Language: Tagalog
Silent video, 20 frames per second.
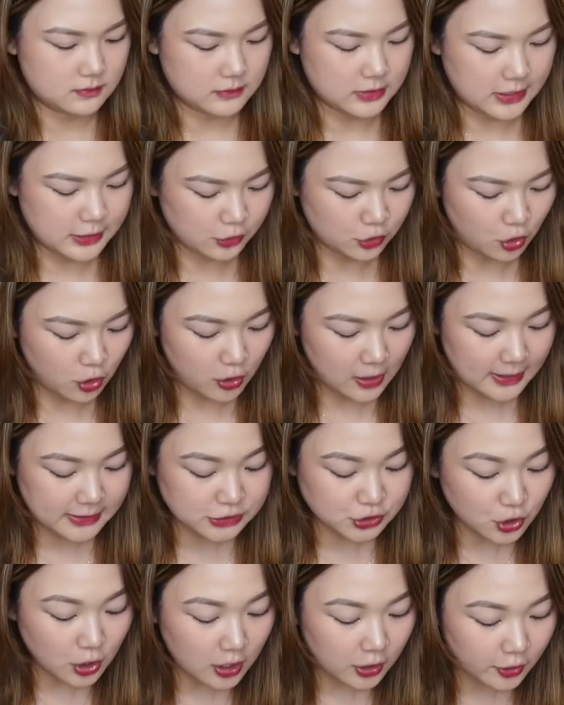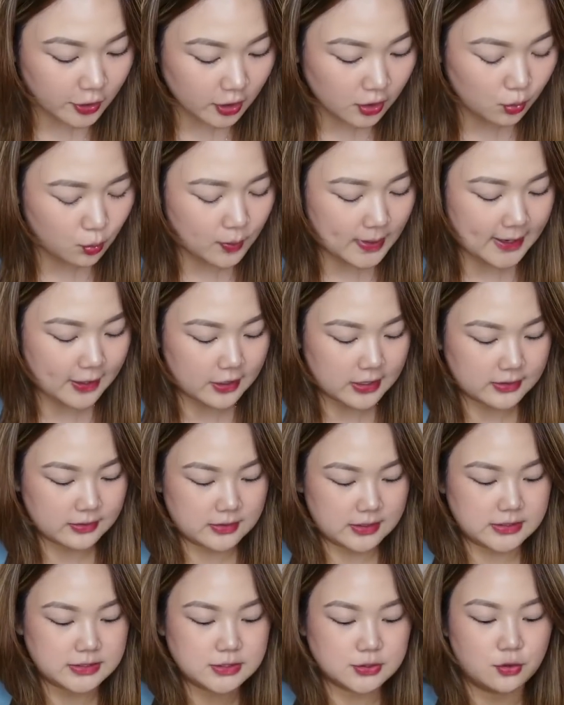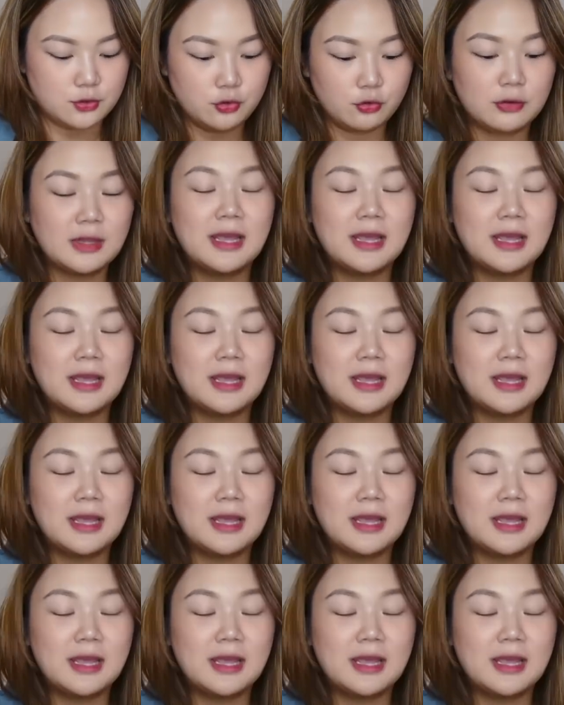Ito, I saw a girl wearing this. So, nung